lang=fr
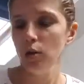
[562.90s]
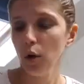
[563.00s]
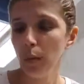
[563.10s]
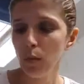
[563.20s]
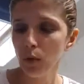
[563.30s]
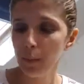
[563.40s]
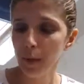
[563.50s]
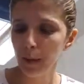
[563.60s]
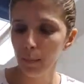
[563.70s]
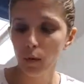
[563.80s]
Et normalement, il
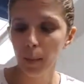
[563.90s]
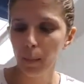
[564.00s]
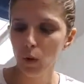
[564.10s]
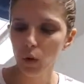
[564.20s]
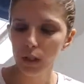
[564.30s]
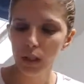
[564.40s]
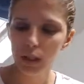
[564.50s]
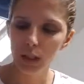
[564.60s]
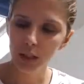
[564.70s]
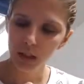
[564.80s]
parle, mais on n'a pas encore
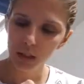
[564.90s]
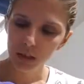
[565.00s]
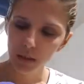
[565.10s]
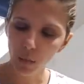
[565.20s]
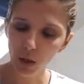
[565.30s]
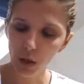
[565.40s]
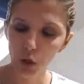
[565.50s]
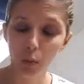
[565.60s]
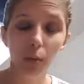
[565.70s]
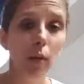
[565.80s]
testé si ça
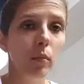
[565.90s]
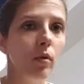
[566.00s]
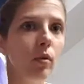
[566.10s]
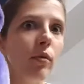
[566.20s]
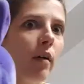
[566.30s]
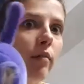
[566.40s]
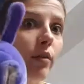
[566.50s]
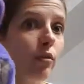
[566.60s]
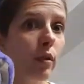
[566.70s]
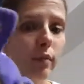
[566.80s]
marchait ou pas. Mais on a
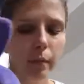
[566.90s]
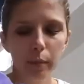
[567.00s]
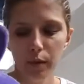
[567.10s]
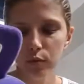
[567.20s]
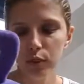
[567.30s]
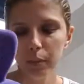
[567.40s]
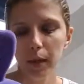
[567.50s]
fait, on n'avait même pas vu qu'il